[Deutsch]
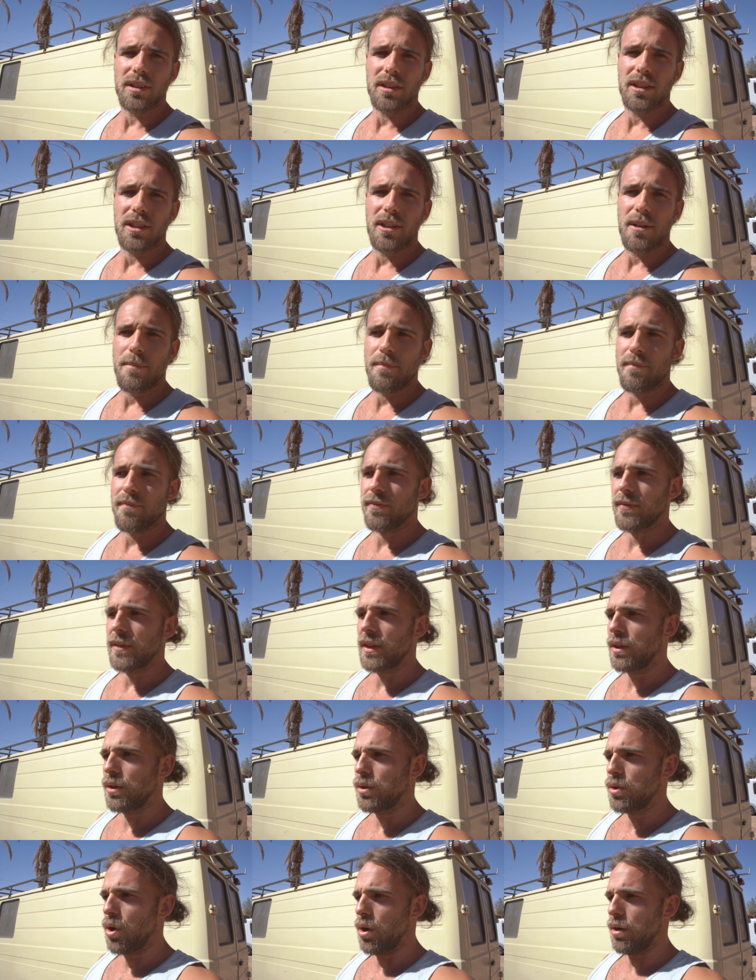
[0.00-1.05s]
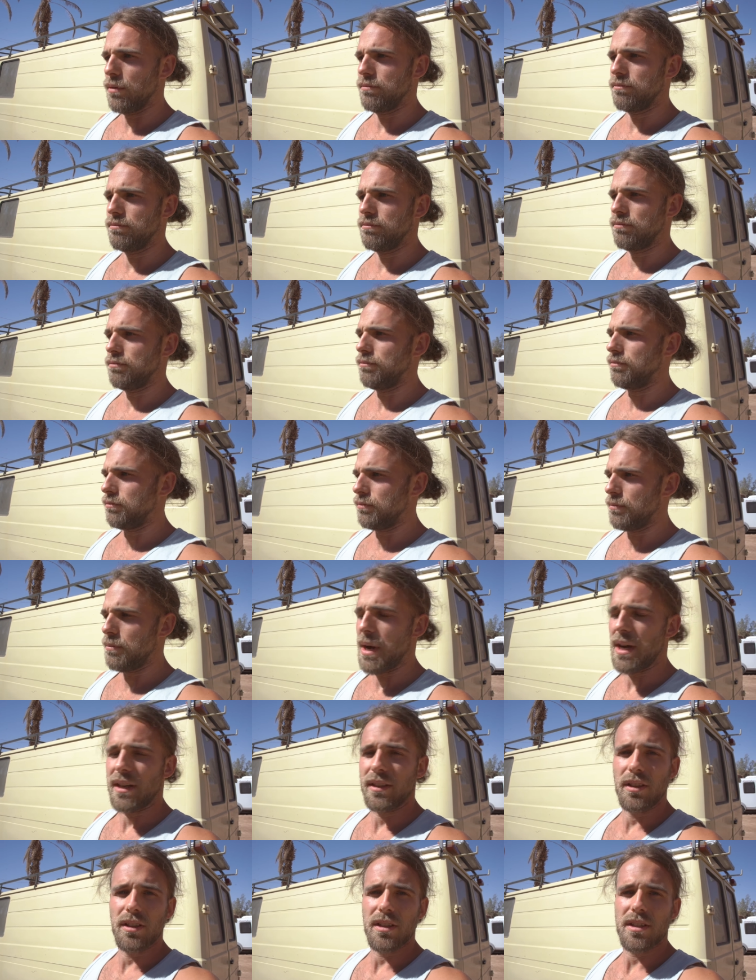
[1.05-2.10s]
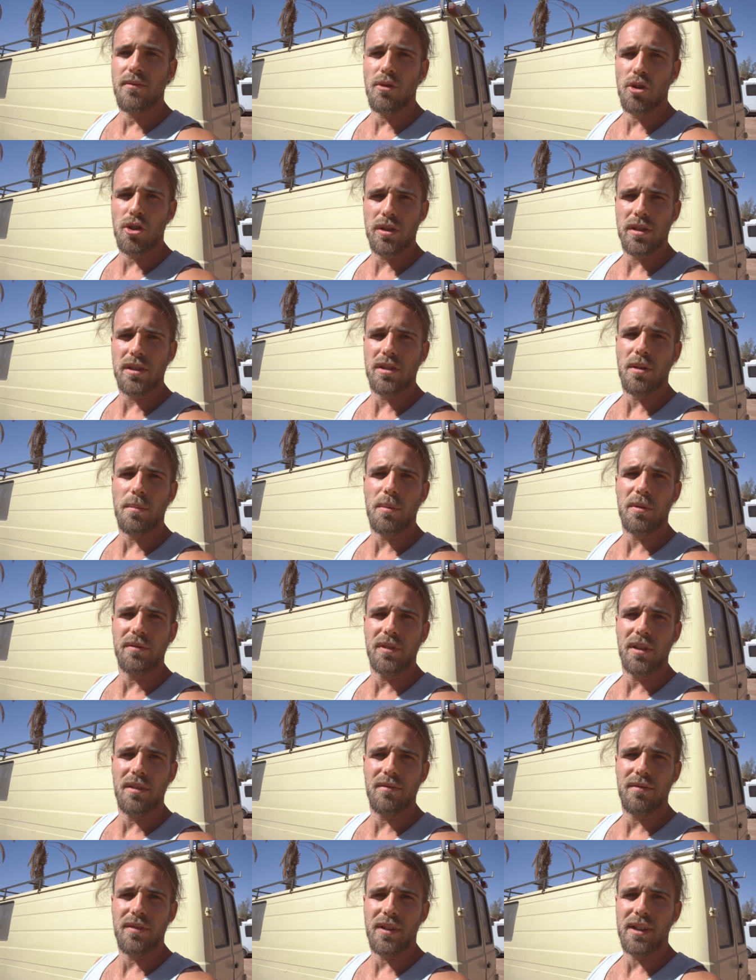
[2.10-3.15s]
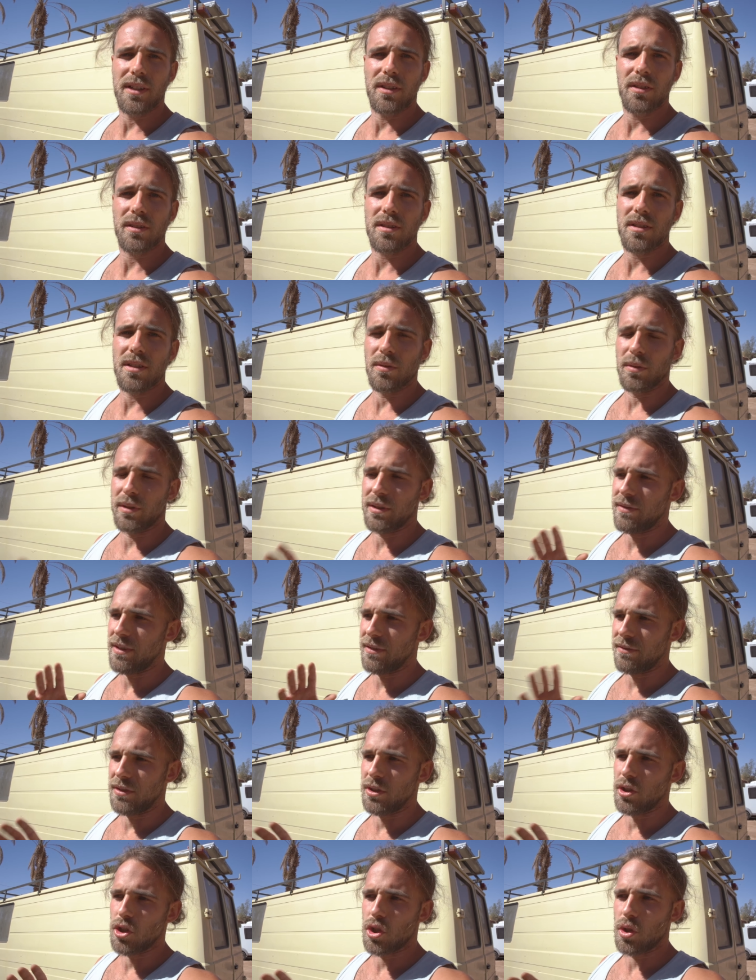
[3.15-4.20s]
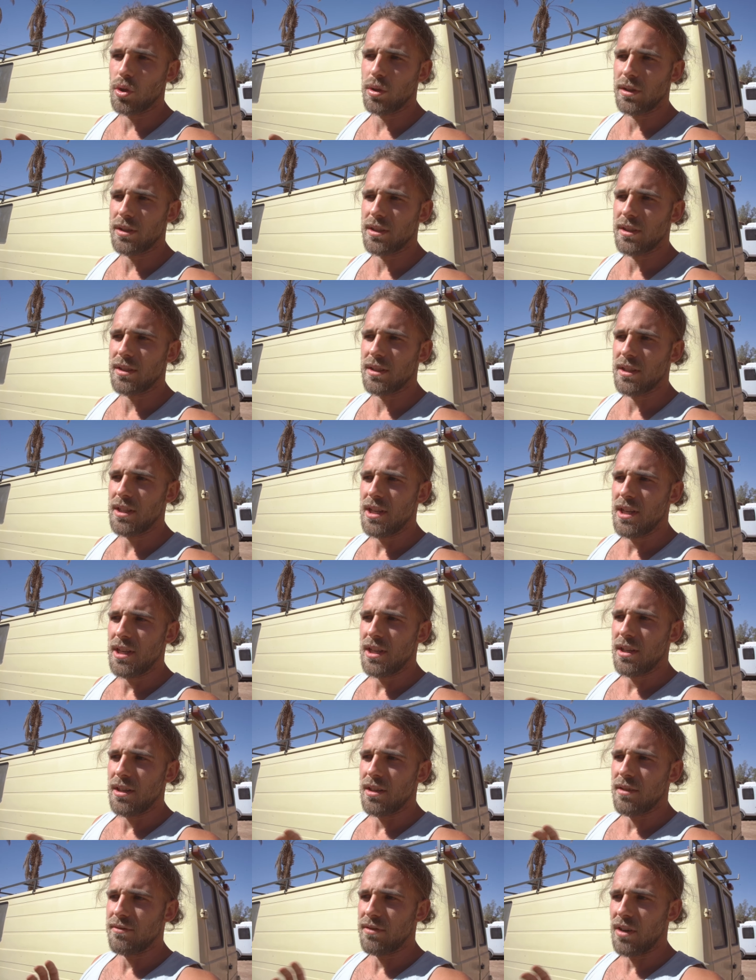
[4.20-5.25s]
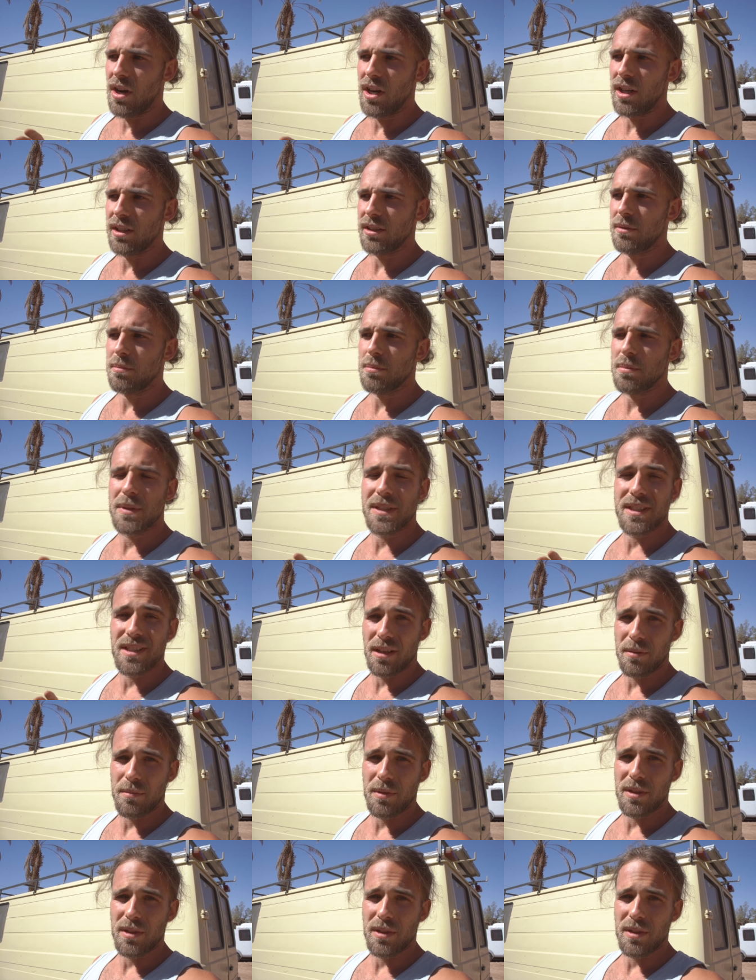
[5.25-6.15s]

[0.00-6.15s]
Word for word: ähm, ja, machen einen Zwischenstopp auf jeden Fall noch. Das sind ungefähr vier Stunden Fahrt bis nach